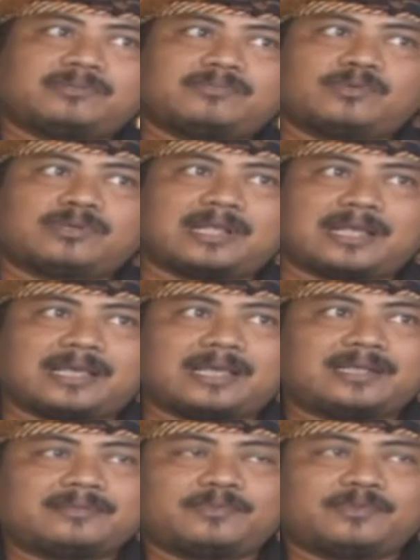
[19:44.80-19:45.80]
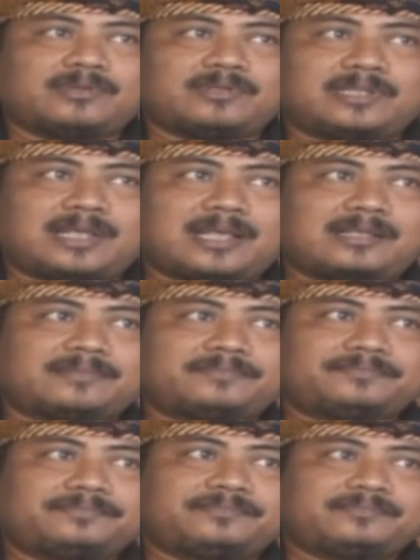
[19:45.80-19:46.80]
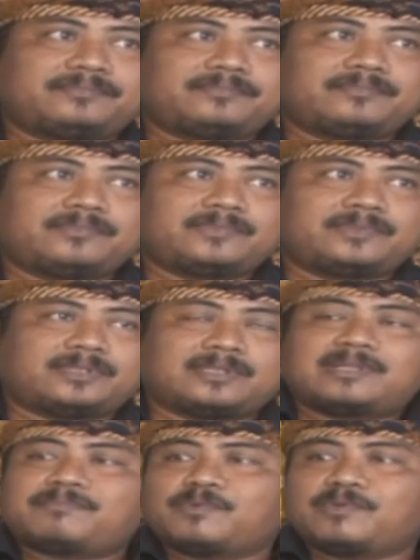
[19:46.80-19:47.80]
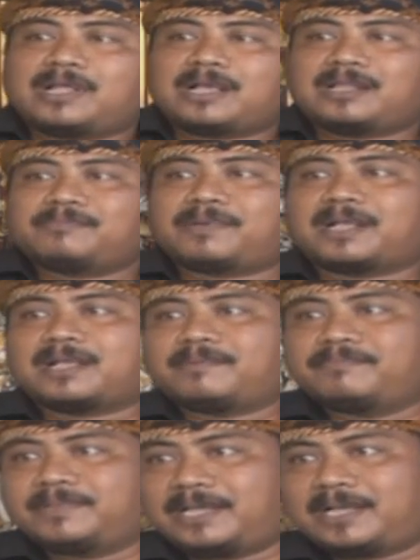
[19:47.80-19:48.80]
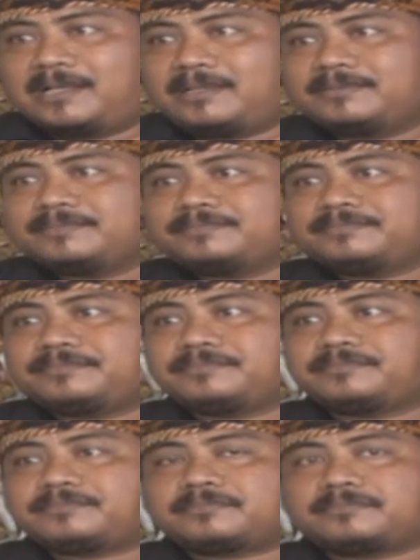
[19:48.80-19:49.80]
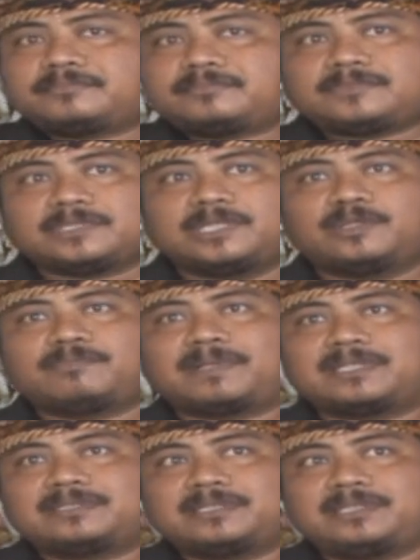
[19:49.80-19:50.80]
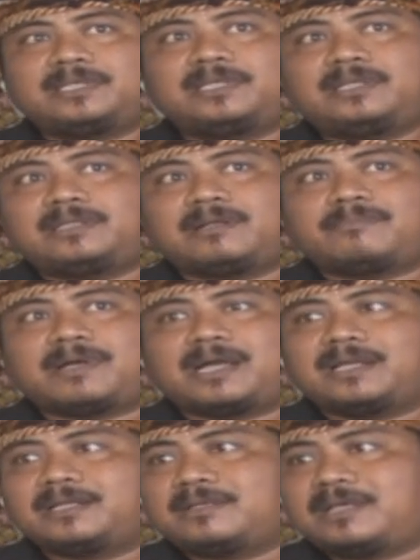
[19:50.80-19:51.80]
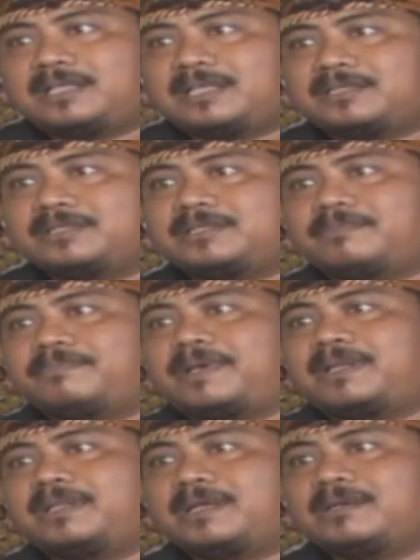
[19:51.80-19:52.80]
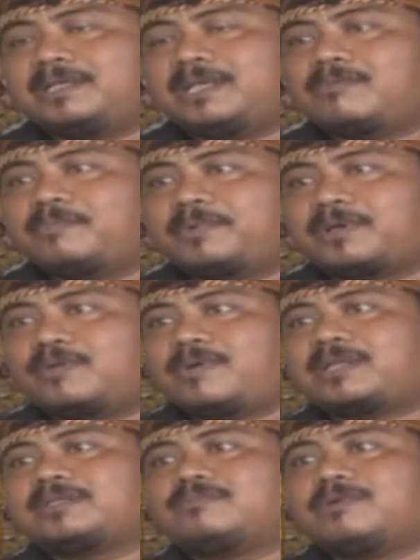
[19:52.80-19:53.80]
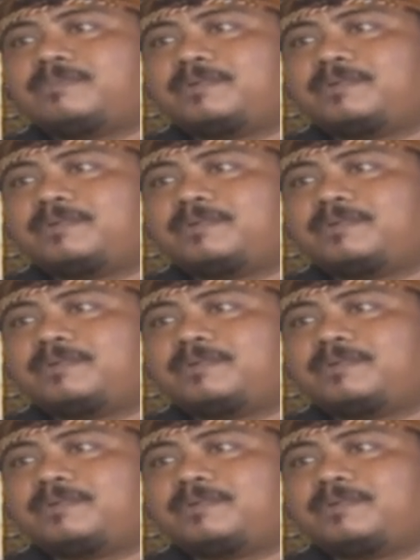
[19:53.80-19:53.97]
hiburan menurut yang tetap menggunakan pakem dia inovasi tambahan itu hanya sisipan yang yang memperkuat sebuah